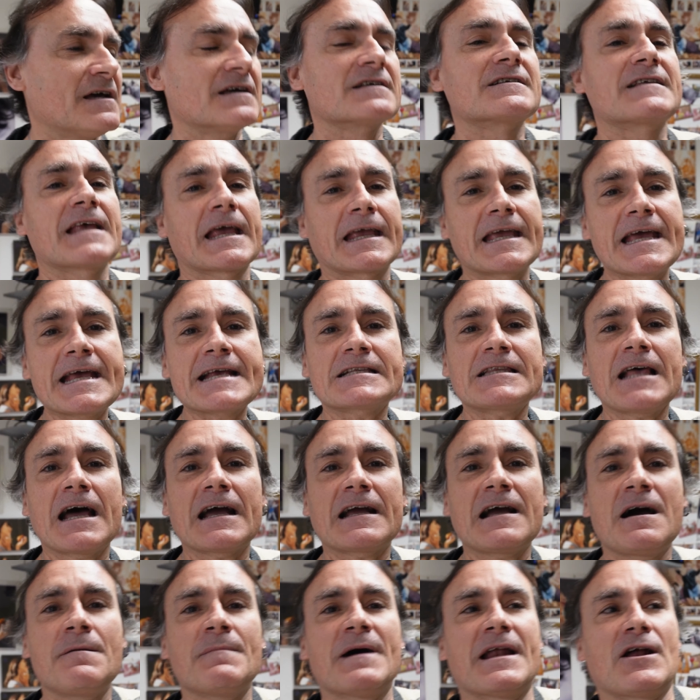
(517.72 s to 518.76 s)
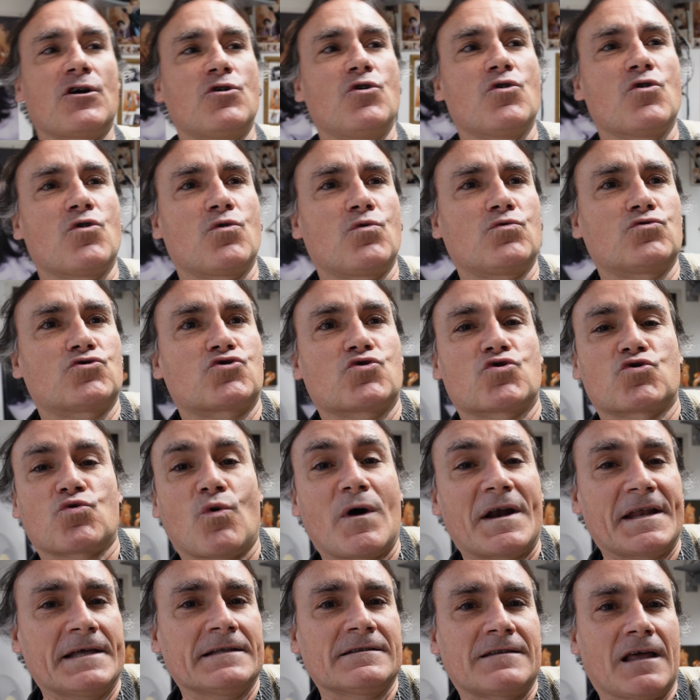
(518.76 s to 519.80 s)
Sé que esta cámara con sus
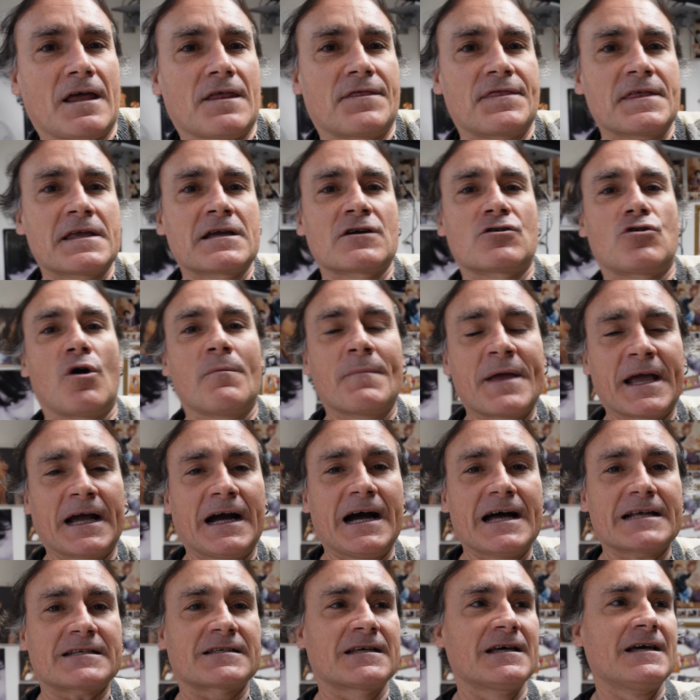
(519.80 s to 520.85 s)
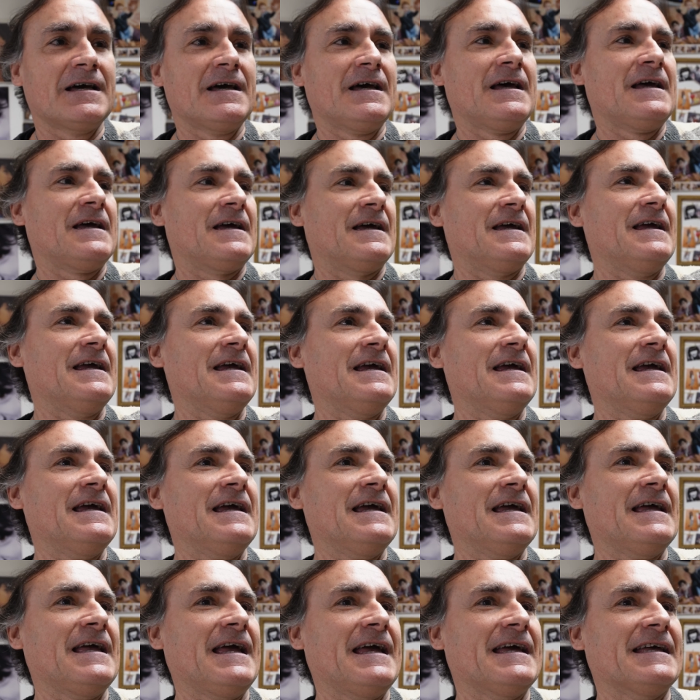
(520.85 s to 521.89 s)
45 megas
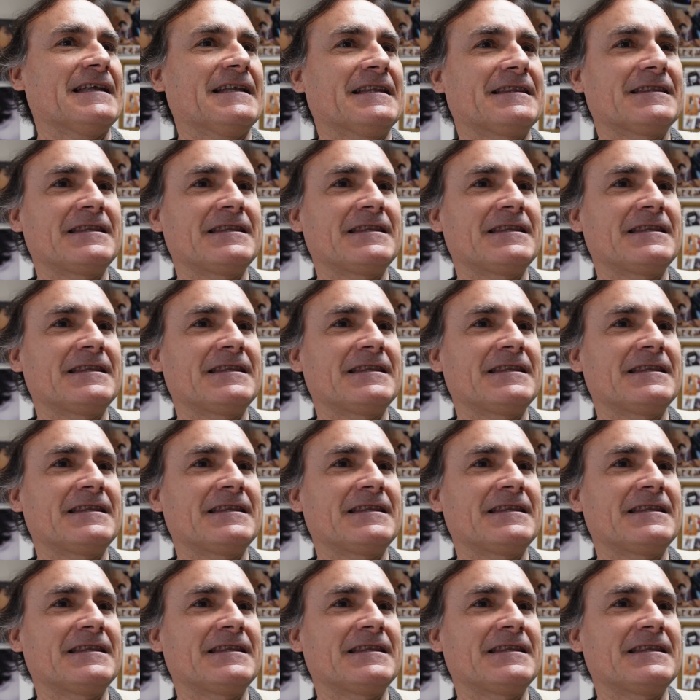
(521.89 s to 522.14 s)
eh,